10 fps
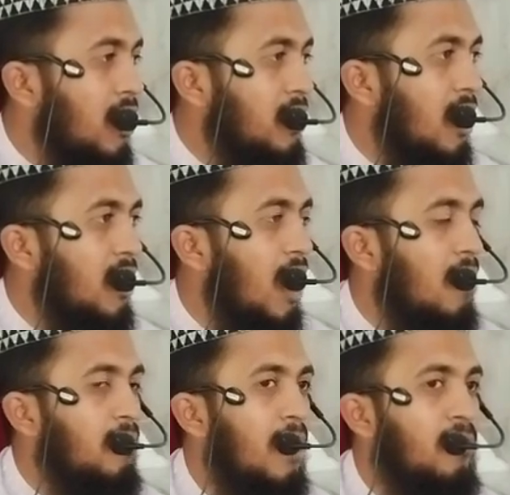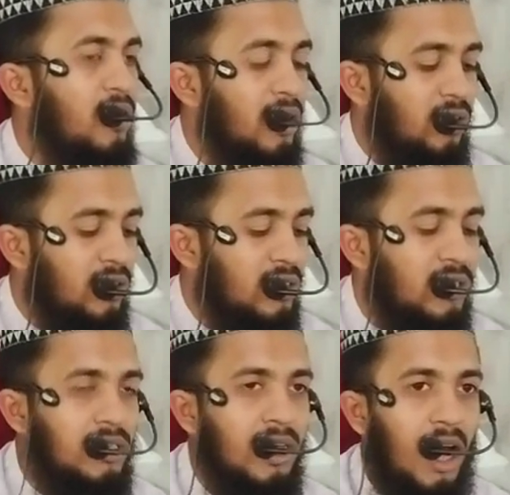এটাকে আমরা মনে
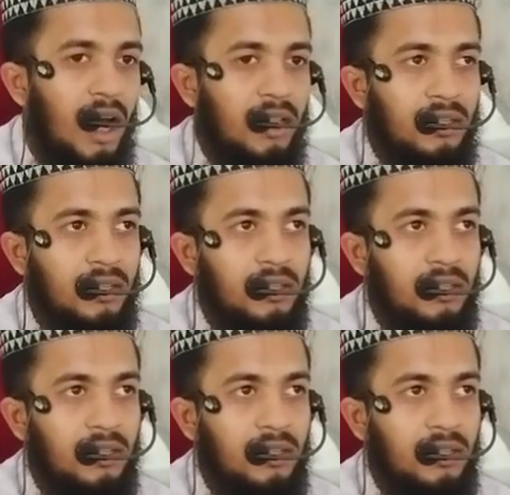করেছি জিহাদ